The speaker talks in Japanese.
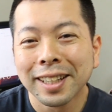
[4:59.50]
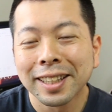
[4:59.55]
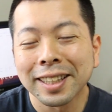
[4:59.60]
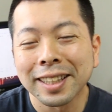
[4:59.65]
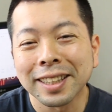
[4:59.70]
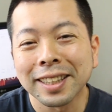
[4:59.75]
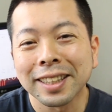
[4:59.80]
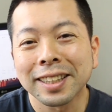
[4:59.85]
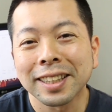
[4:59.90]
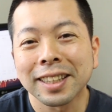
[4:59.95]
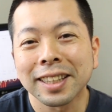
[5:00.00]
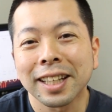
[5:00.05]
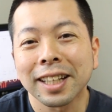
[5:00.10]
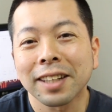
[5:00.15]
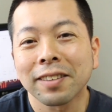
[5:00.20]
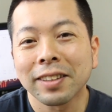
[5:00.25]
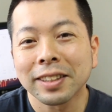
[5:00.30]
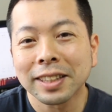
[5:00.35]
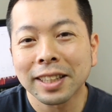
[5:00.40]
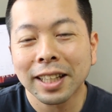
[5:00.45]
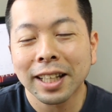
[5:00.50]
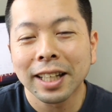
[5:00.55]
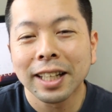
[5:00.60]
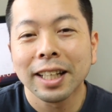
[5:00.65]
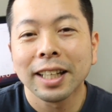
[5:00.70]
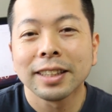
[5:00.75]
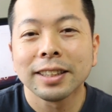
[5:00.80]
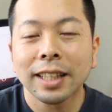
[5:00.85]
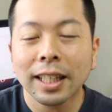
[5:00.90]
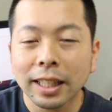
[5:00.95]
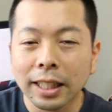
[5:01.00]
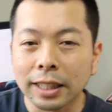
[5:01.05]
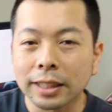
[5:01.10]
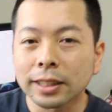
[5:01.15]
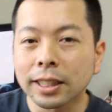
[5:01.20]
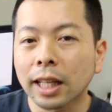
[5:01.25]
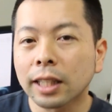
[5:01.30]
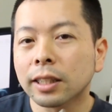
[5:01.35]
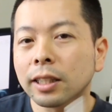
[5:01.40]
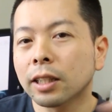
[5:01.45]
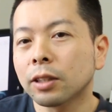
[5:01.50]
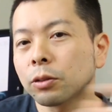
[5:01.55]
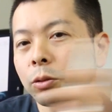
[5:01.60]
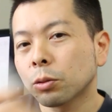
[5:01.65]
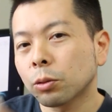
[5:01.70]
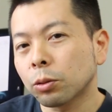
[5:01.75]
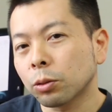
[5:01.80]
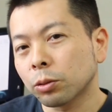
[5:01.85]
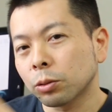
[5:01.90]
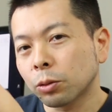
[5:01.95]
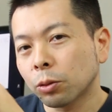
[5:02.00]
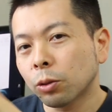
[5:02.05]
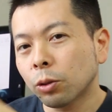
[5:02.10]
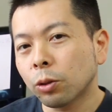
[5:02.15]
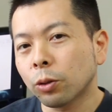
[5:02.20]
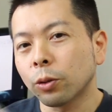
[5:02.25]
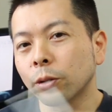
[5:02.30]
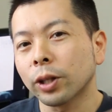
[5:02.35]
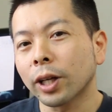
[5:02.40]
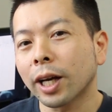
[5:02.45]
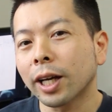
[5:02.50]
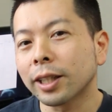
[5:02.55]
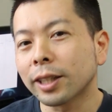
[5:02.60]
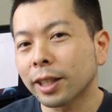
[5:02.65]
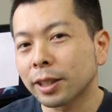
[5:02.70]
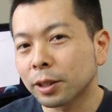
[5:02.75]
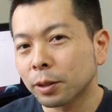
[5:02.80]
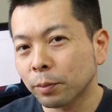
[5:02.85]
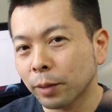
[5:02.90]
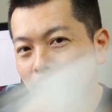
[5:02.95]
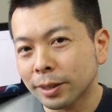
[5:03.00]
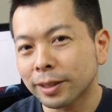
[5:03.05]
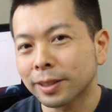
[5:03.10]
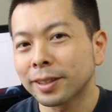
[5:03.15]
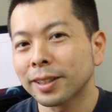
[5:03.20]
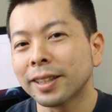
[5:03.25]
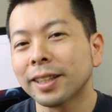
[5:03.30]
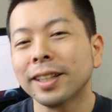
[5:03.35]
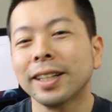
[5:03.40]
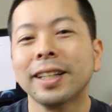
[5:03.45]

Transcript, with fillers: 気に入っていただけましたら、ぜひチャンネル登録の方をお願いいたします。